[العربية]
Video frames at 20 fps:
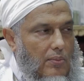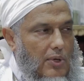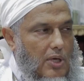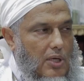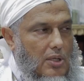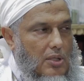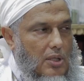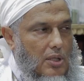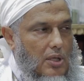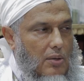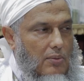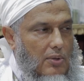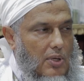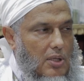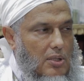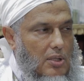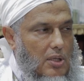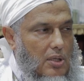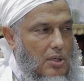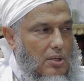ومن اهتدى
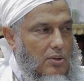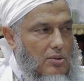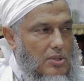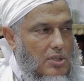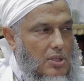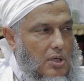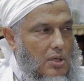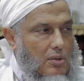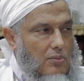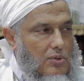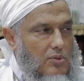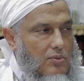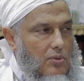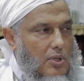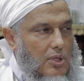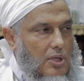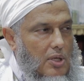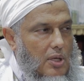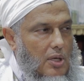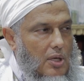بهديه واستنى
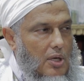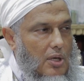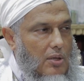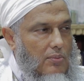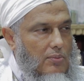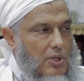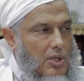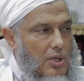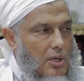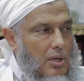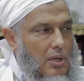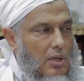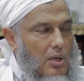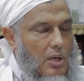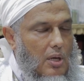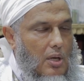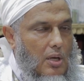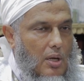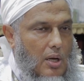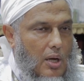بسنته إلى يوم الدين
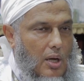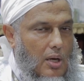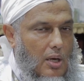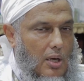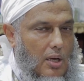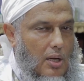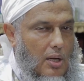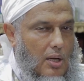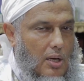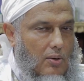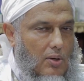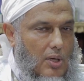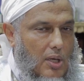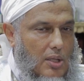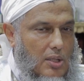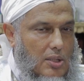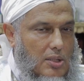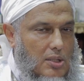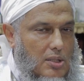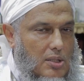خلق
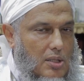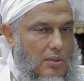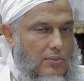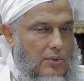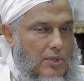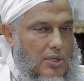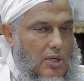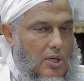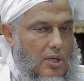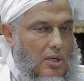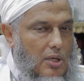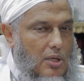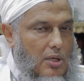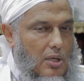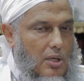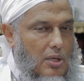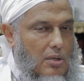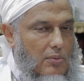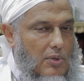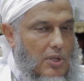الله هذا الجنس البشرية
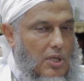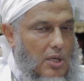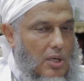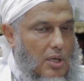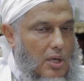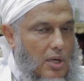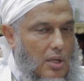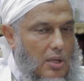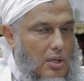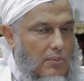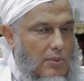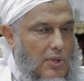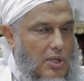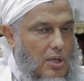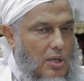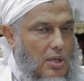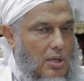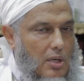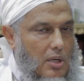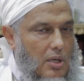لحكمتين
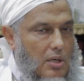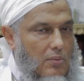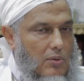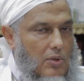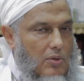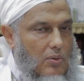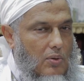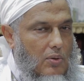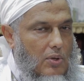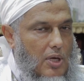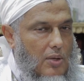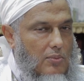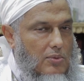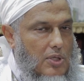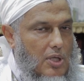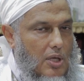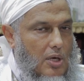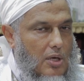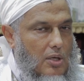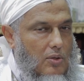عظيمتين الحكمة الأولى
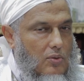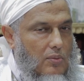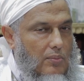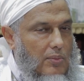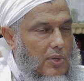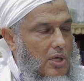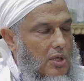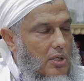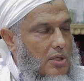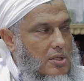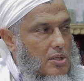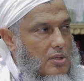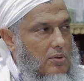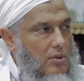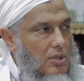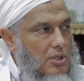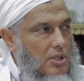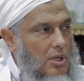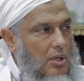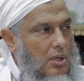مشتركة بين الإنس
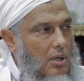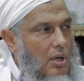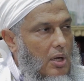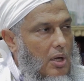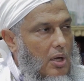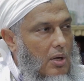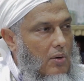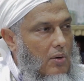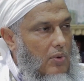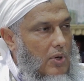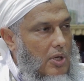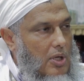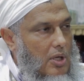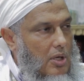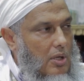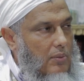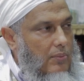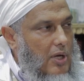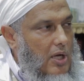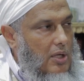والجن
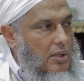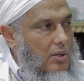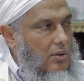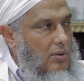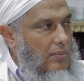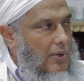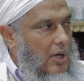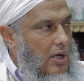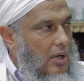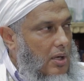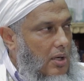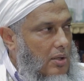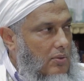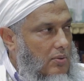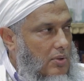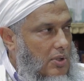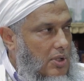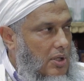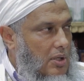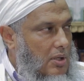وهي العبادة وما
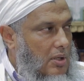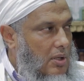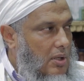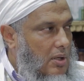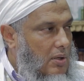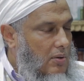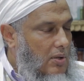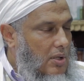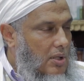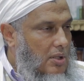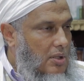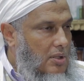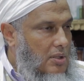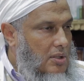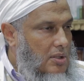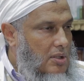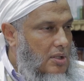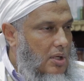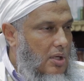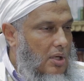خلقت الجن
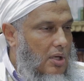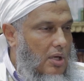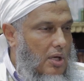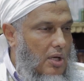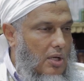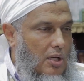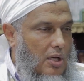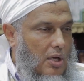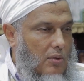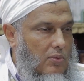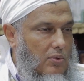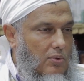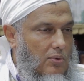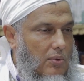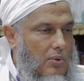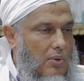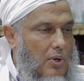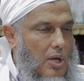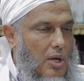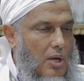والإنس إلا
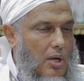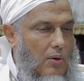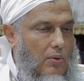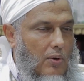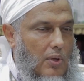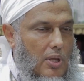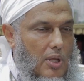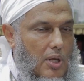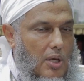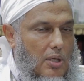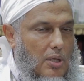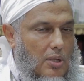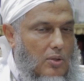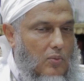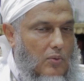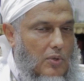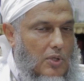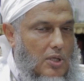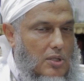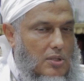ليعبدون والثانية
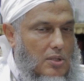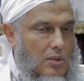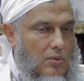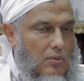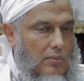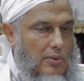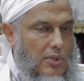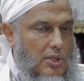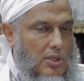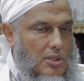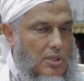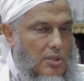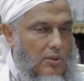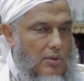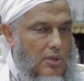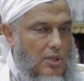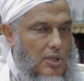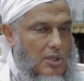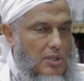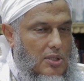مختصة بالإنس
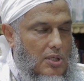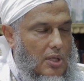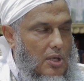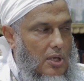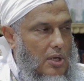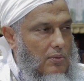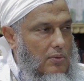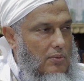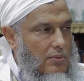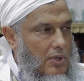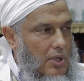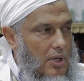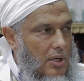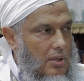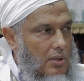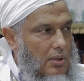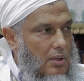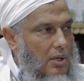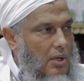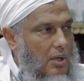وهي الاستخلاف في
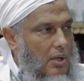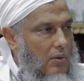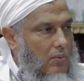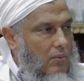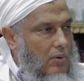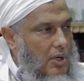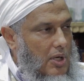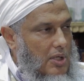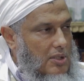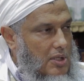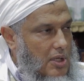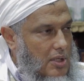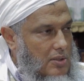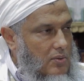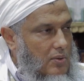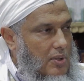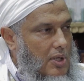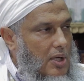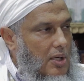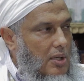الأرض
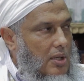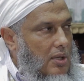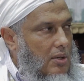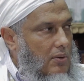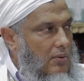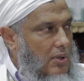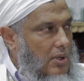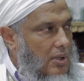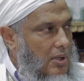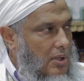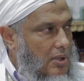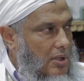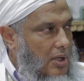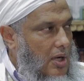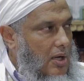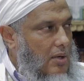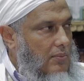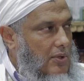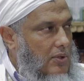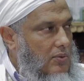وأساس ذلك
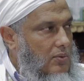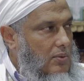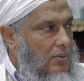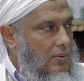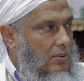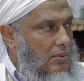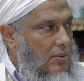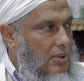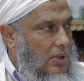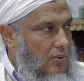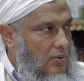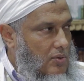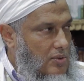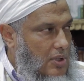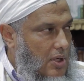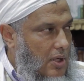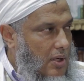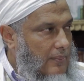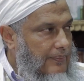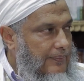ودعامته
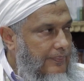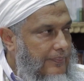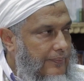الأسرة